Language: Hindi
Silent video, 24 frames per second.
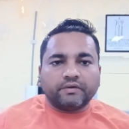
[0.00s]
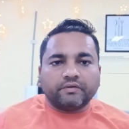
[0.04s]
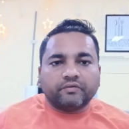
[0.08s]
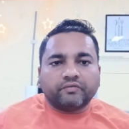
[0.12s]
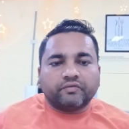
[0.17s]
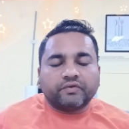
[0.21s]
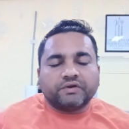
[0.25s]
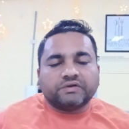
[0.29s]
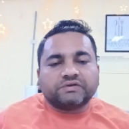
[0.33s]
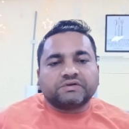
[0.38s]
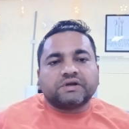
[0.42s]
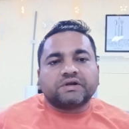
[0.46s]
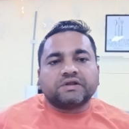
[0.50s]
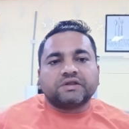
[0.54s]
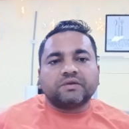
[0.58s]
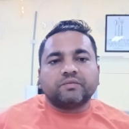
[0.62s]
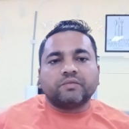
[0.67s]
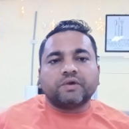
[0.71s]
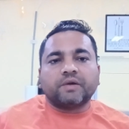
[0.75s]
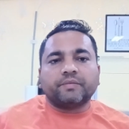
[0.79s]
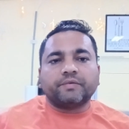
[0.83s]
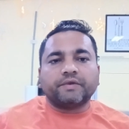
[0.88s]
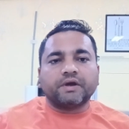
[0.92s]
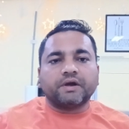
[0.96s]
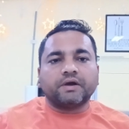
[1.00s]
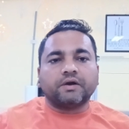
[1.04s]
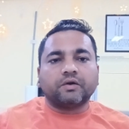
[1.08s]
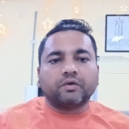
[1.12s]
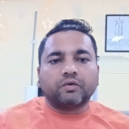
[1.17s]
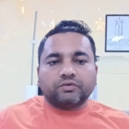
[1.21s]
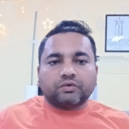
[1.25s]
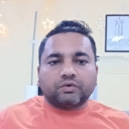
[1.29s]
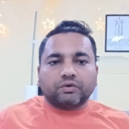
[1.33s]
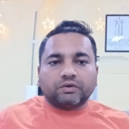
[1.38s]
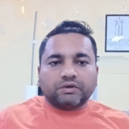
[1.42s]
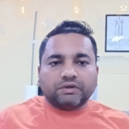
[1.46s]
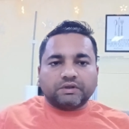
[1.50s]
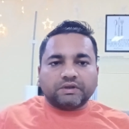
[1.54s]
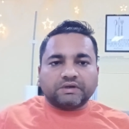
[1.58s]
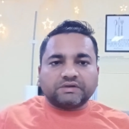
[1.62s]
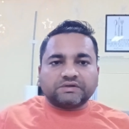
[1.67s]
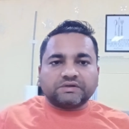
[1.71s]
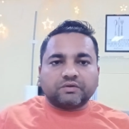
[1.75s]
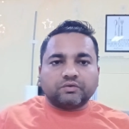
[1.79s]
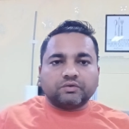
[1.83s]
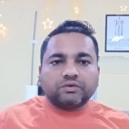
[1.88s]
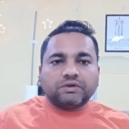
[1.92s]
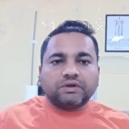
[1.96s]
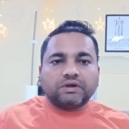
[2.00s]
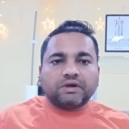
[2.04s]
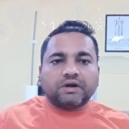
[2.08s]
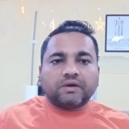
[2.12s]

फिर सर्दी में आप क्या करोगे इधर सऊदी